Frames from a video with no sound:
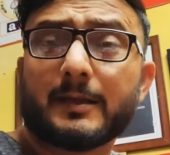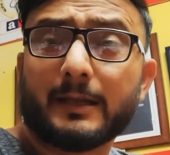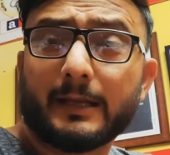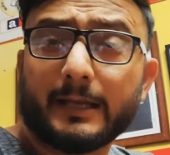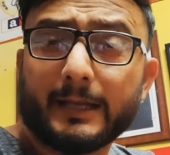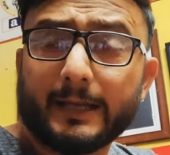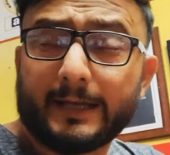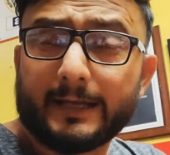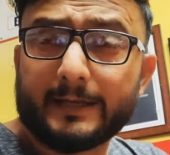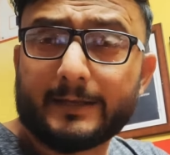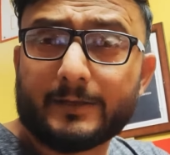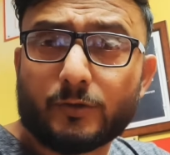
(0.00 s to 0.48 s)

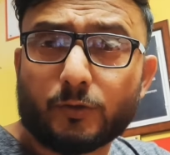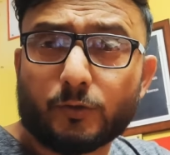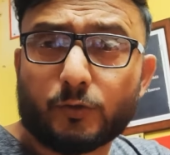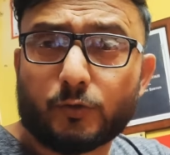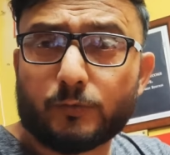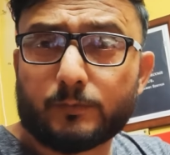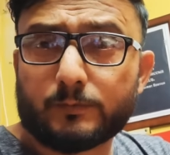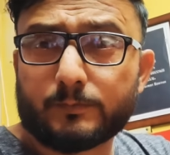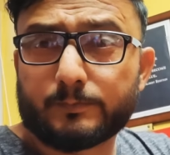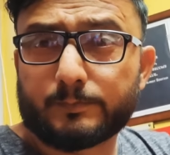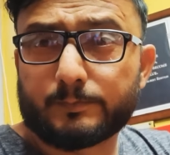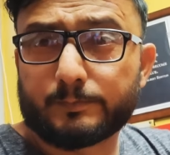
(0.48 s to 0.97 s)
लेकिन जो
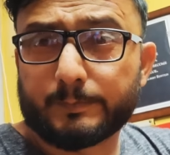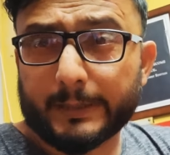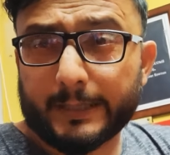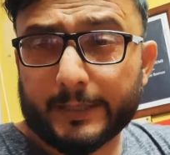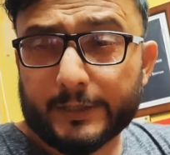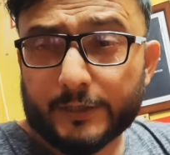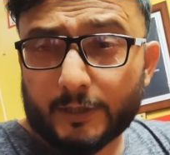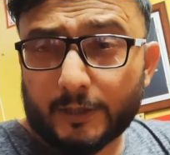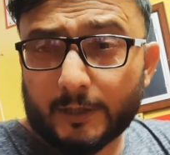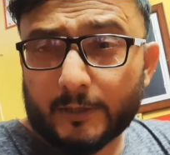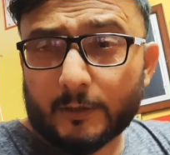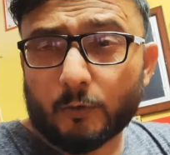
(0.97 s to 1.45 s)
तुम
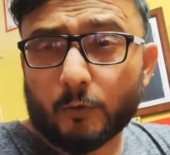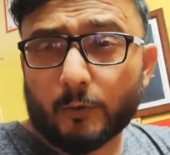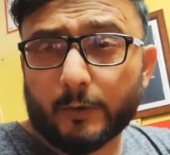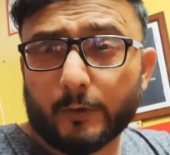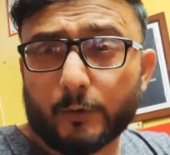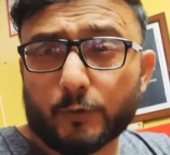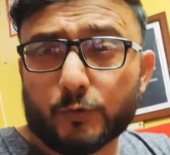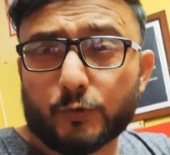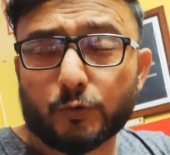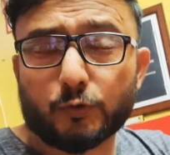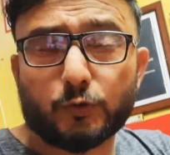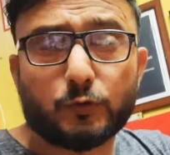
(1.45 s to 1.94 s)
परेशान हो
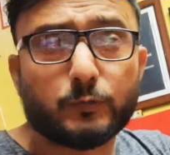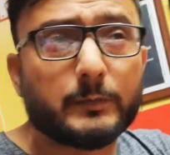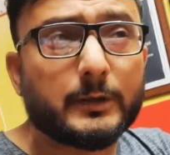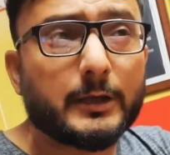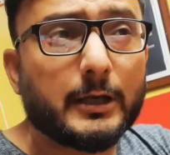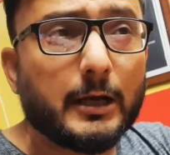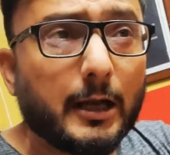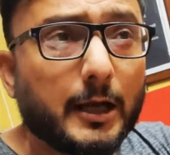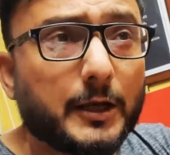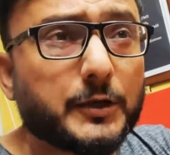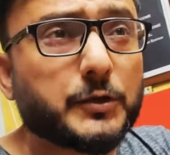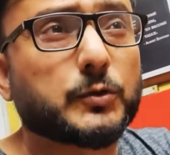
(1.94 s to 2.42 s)
रहे हो जो तुम
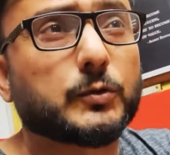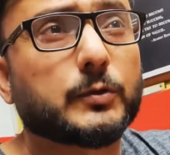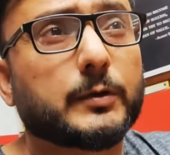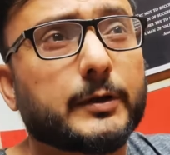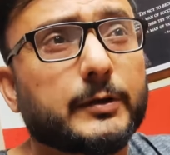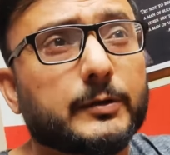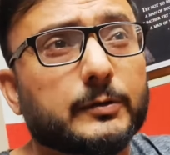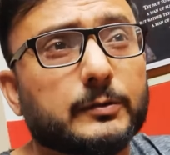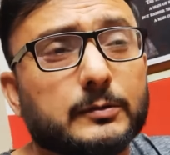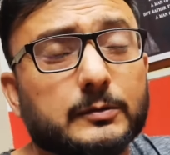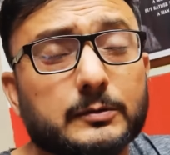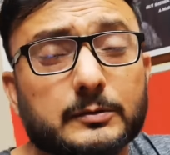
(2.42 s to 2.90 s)
निराश हो
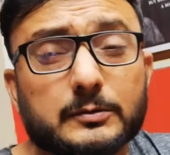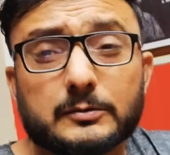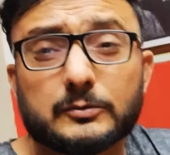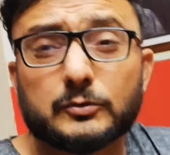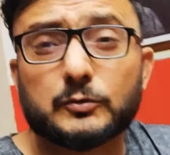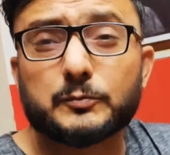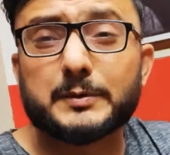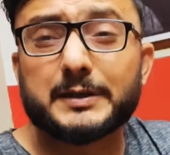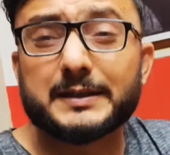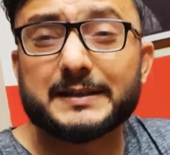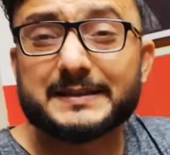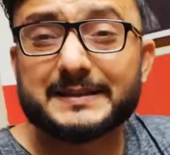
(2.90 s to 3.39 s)
रहे हो
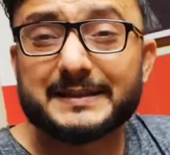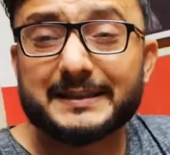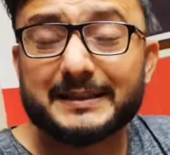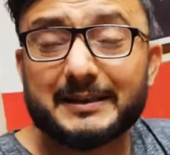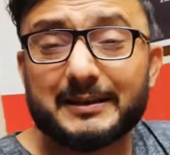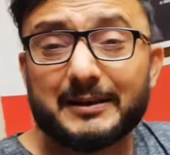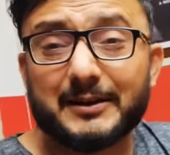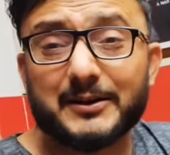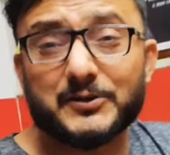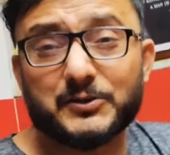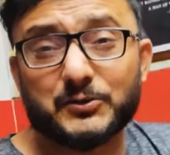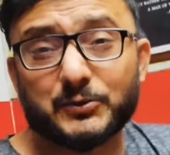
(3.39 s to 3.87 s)
तुम किससे
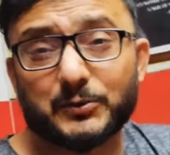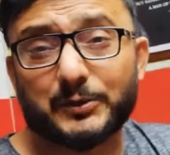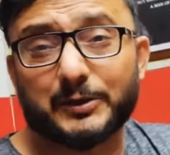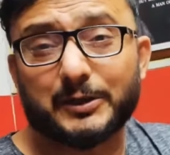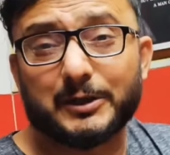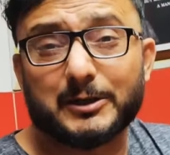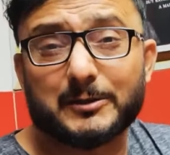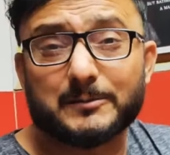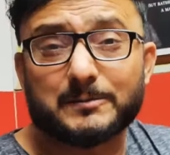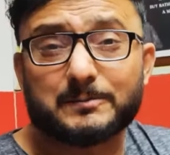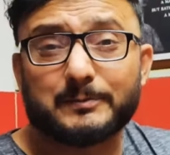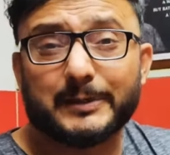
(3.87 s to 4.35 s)
निराश हो रहे
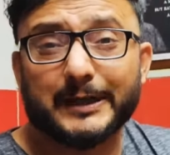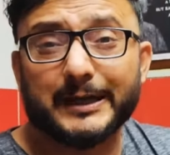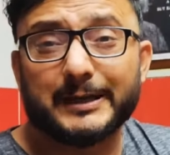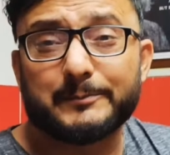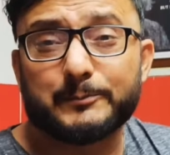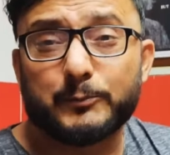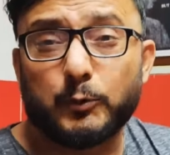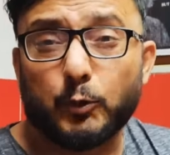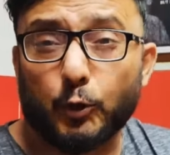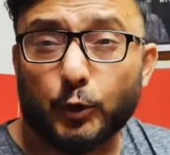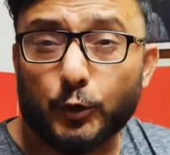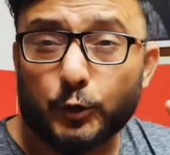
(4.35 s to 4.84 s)
हो यार
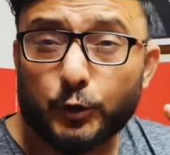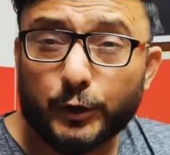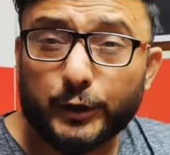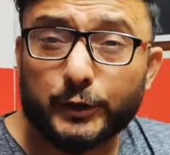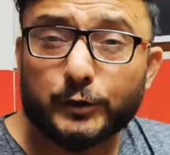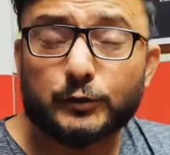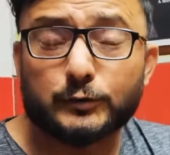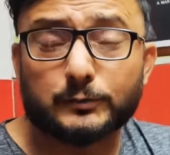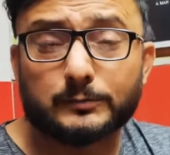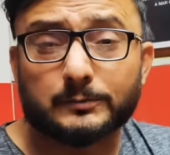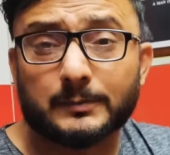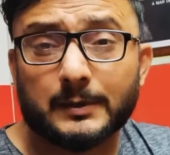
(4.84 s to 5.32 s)
भाई फोड़ दोगे
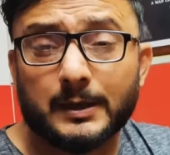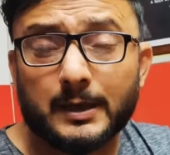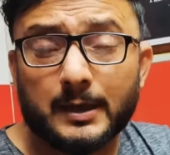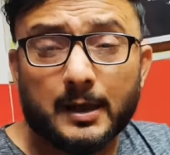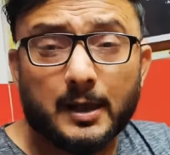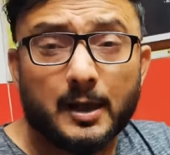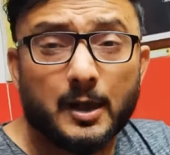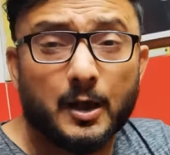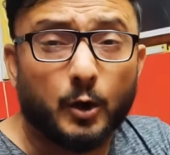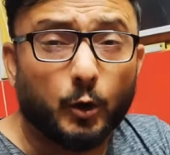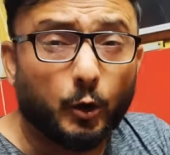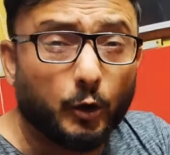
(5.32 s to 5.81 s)
तुम
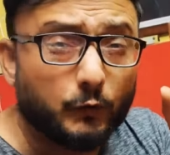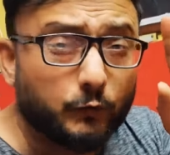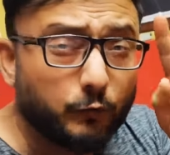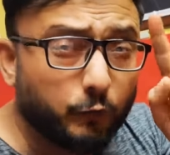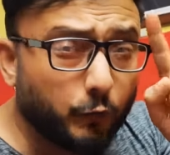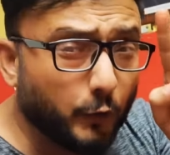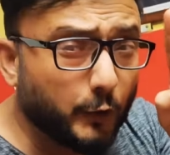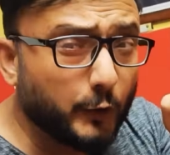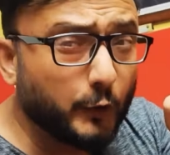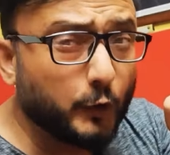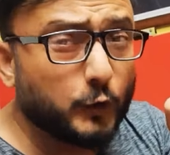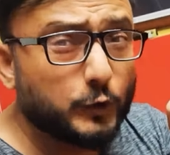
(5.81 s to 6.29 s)
और
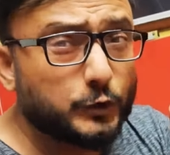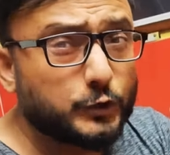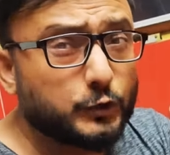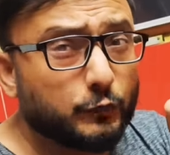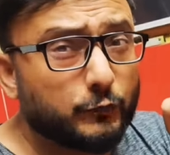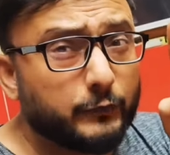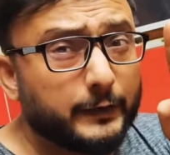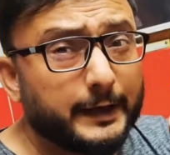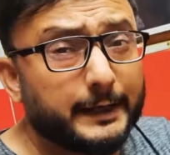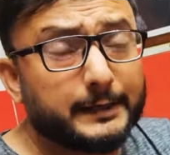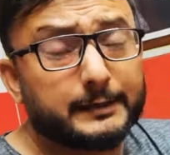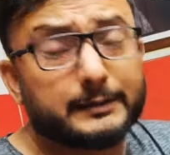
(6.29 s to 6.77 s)
वो लोग
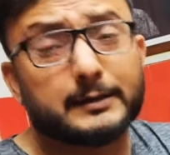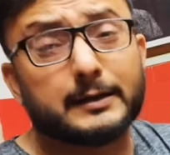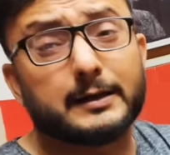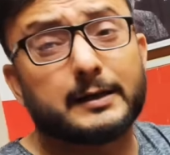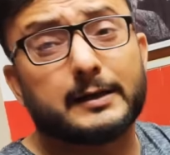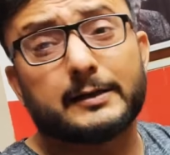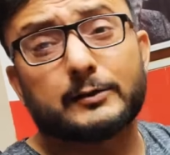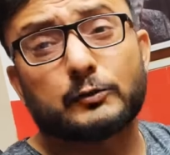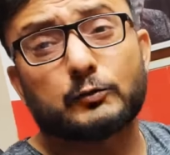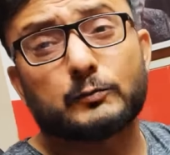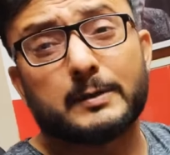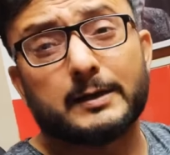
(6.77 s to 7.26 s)
जो वेट कर
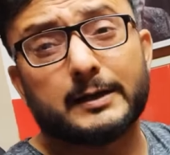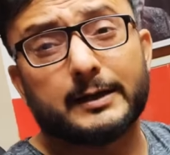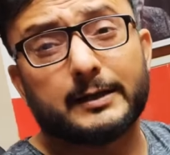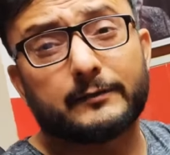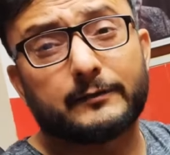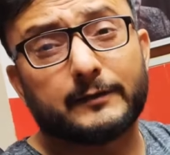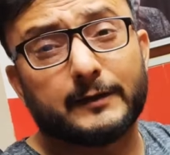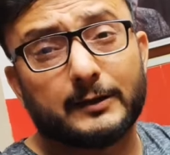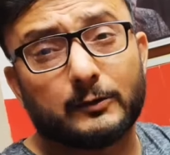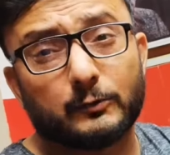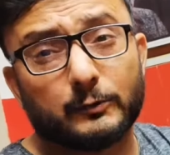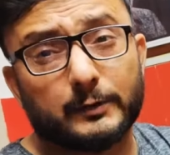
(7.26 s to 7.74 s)
रहे हैं तुम्हारे
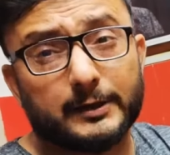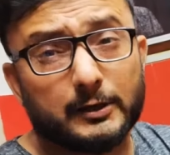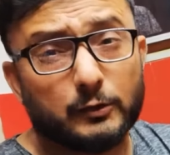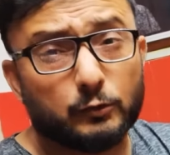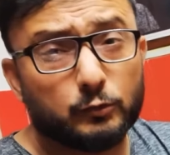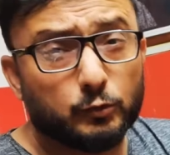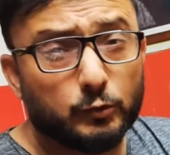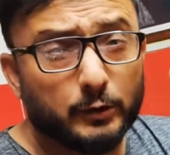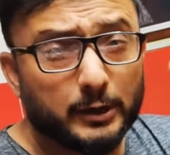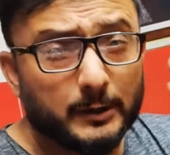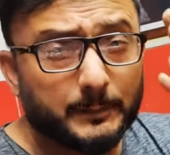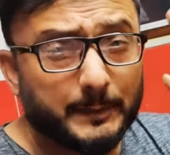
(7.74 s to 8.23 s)
फेल होने का
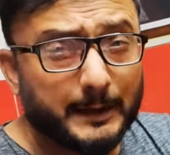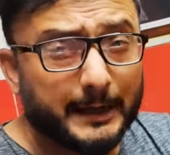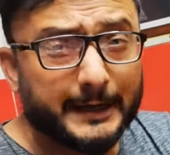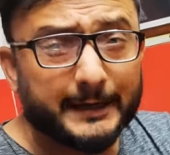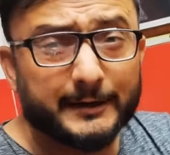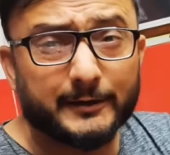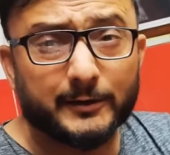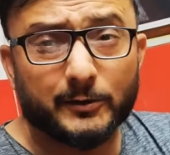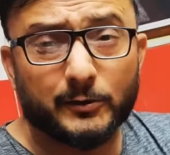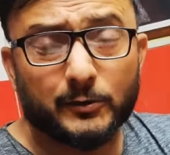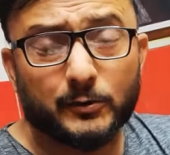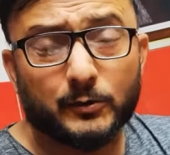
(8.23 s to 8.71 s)
उनको
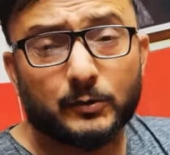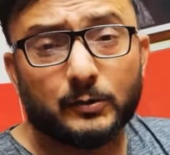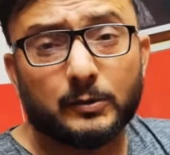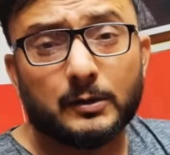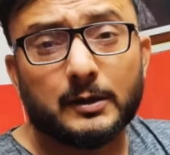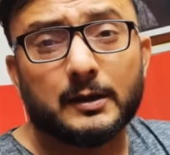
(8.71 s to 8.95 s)
रिप्लाई करो